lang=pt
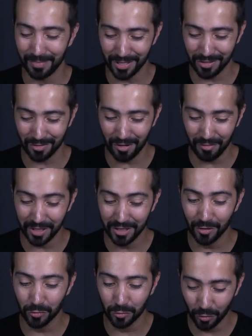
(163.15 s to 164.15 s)
pessoal, me
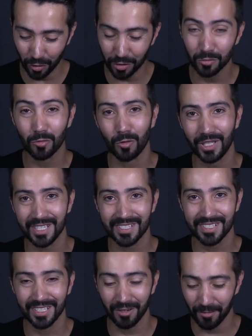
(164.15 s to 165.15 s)
deu dor no
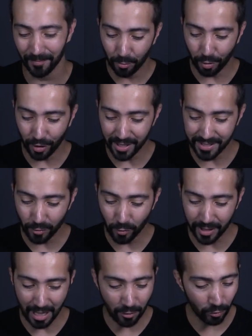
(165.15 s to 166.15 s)
coração, pois
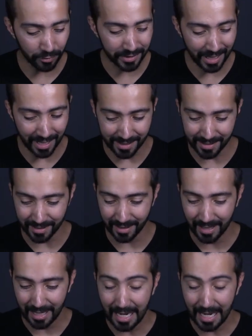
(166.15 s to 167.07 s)
o que acontece?